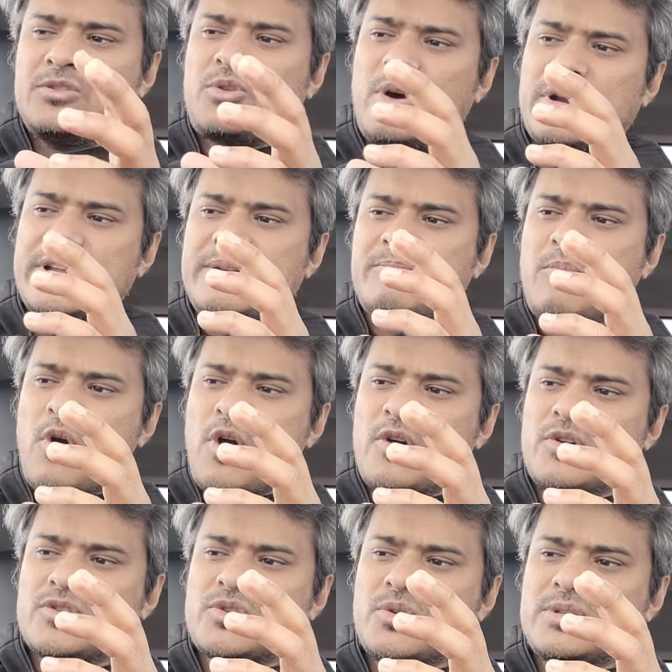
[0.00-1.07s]
ধরেন
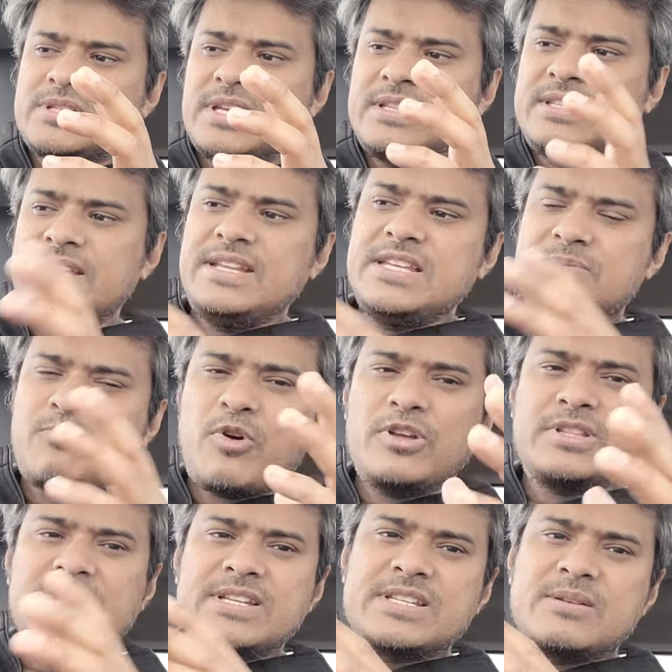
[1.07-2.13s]
বয়স হচ্ছে তিরিশ
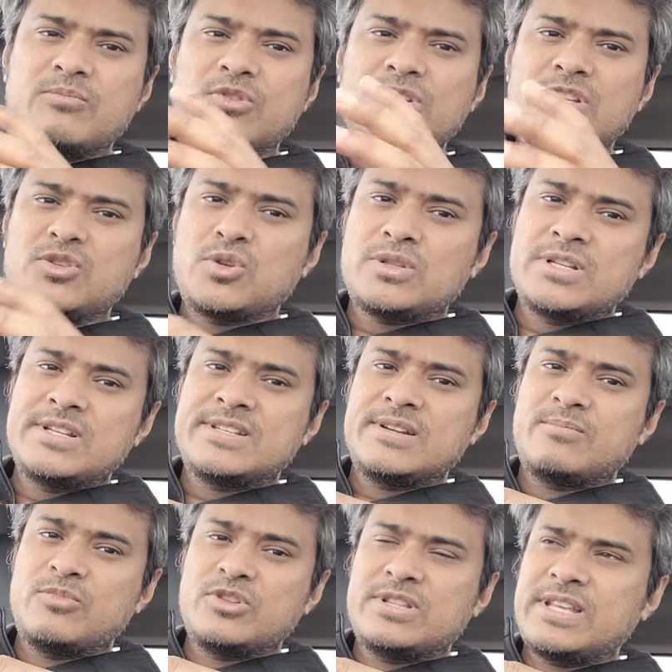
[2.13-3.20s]
পঁয়ত্রিশের মধ্যে
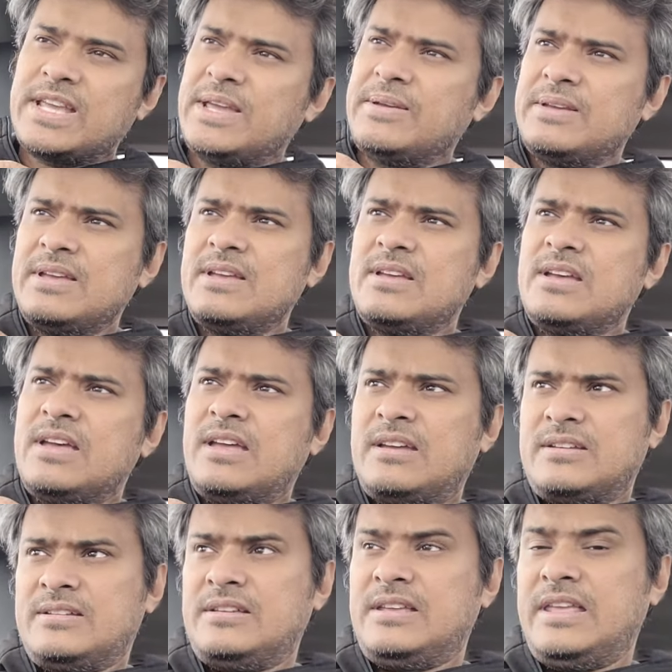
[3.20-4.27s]
ছত্রিশের মধ্যে
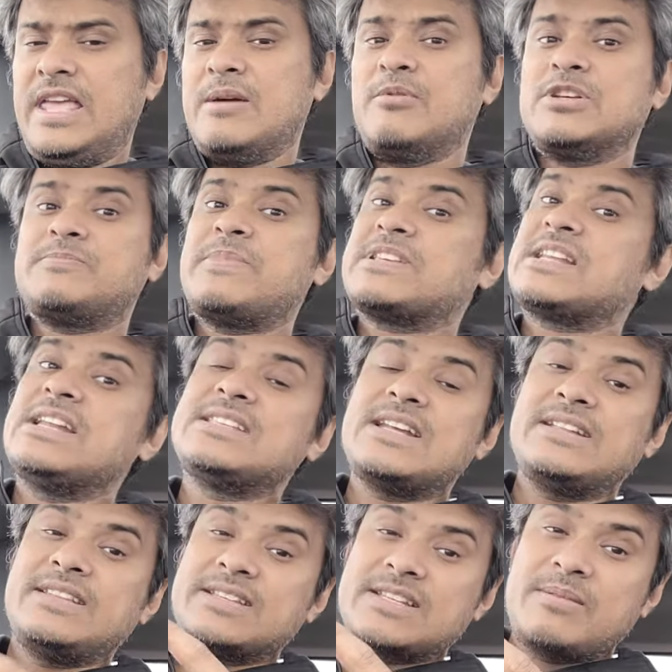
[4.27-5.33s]
এবং স্পেশালি
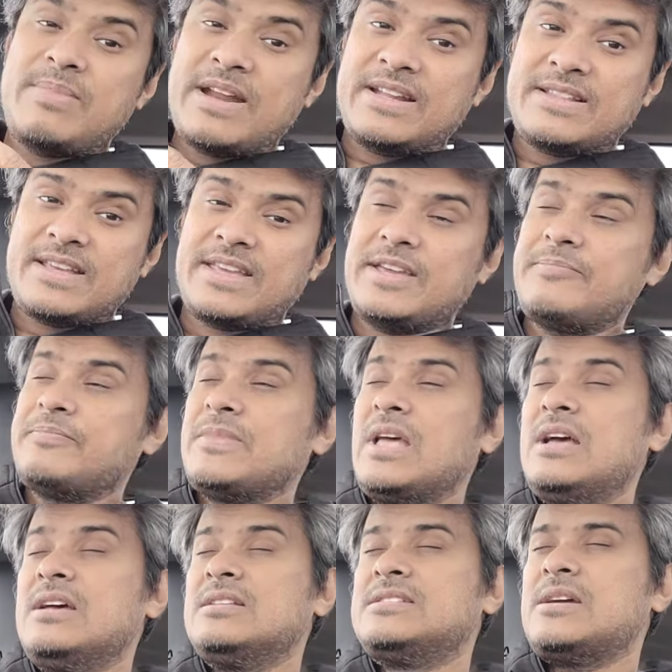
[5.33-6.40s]
যারা দেশের বাইরে থাকে
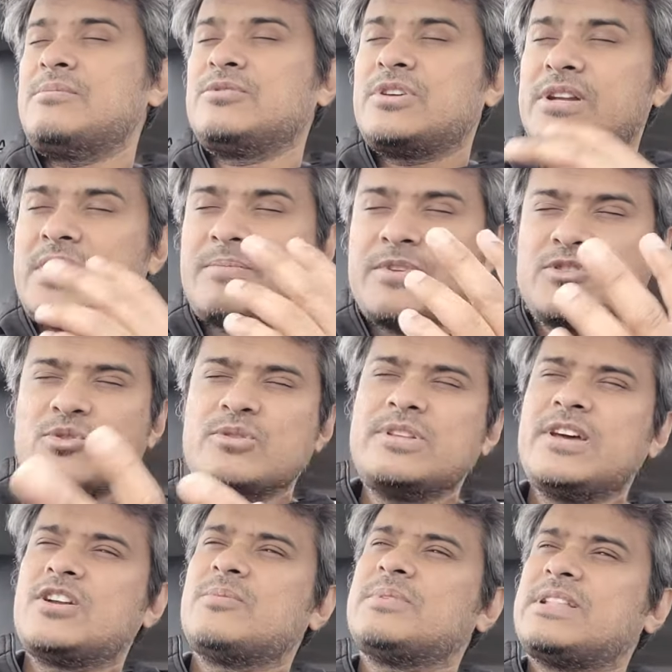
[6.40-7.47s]
যেমন ধরেন আপনার
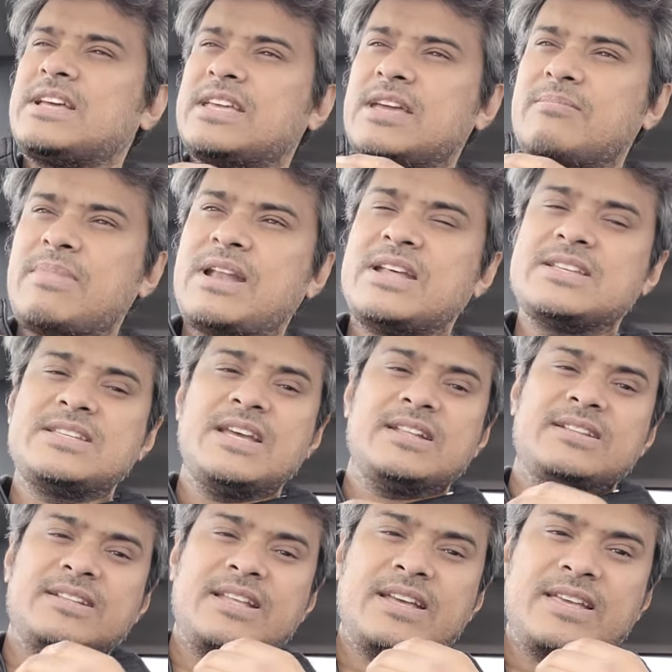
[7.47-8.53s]
সৌদি আরবে থাকে
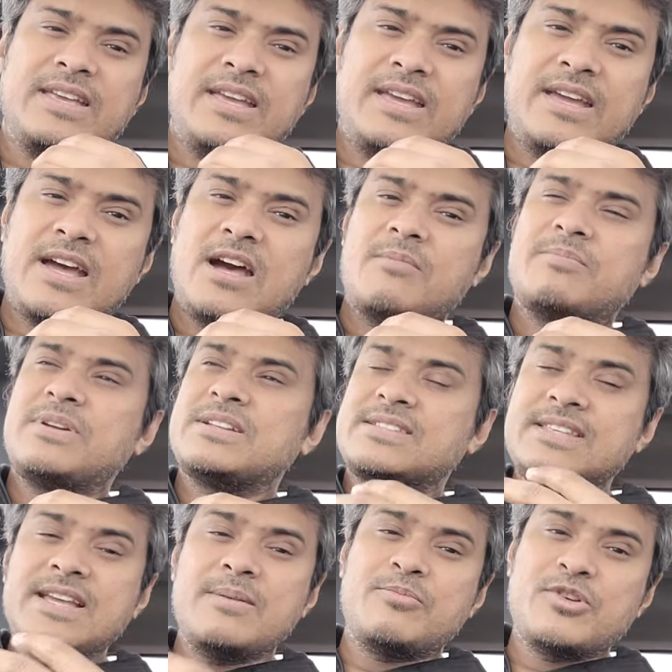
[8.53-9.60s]
মালয়েশিয়াতে থাকে আপনার
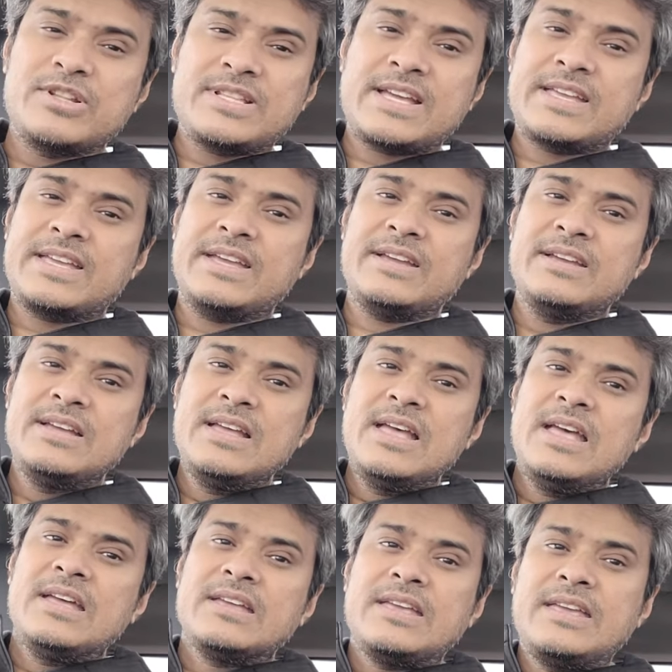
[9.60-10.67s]
সিঙ্গাপুরে থাকে
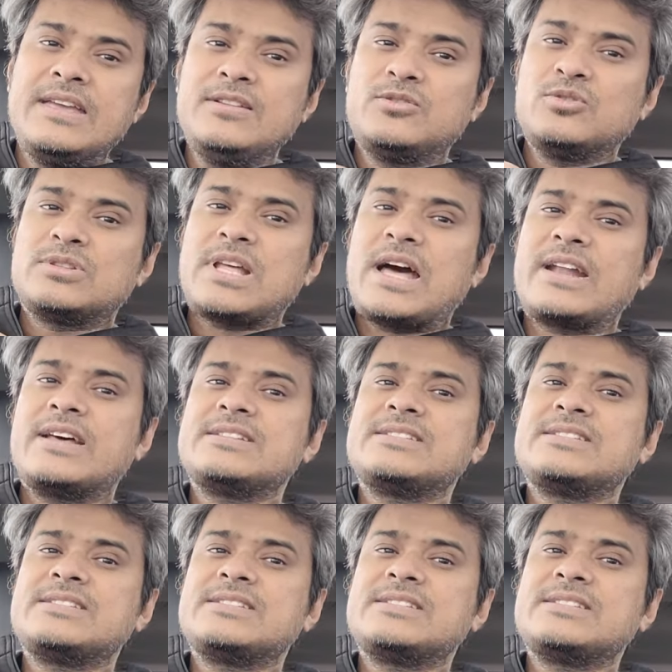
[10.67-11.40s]
কিন্তু তারা